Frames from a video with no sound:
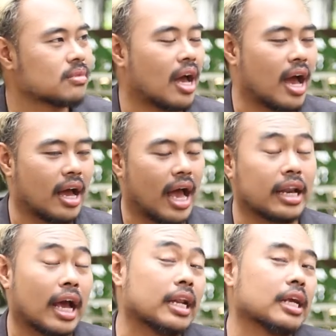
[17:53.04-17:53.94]
อ่าอัน
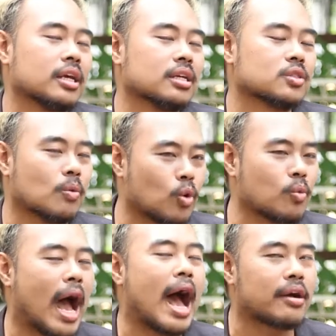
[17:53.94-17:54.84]
นี้ อันนี้สมมุ
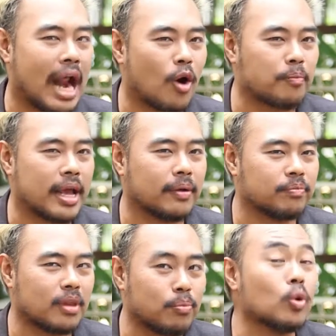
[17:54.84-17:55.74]
ติว่าเราเป็น
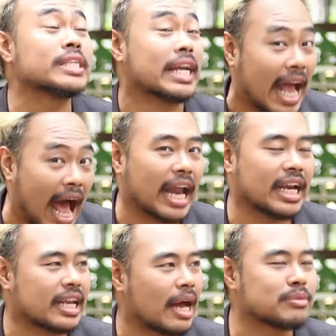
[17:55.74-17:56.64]
ผู้จัดงาน
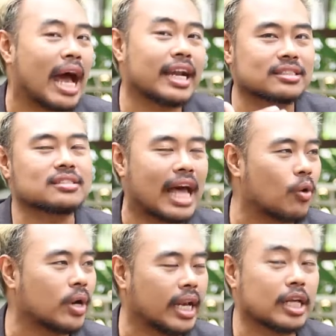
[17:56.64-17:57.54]
นะครับรบถ้านักศึกษา
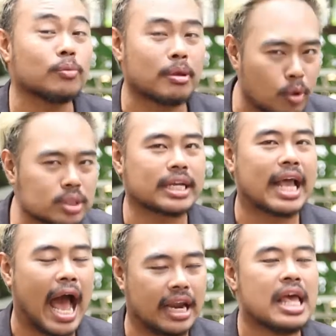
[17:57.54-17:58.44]
คนไหนเนี่ยต้องเป็นผู้จัด
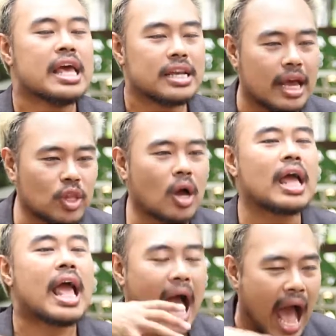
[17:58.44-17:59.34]
งานแล้วต้อง
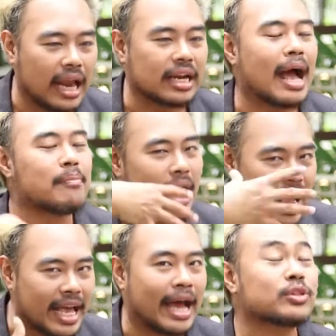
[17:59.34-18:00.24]
อ่านคำ
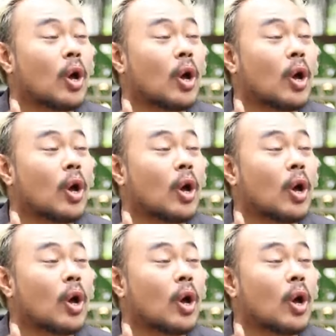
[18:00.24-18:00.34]
รายงาน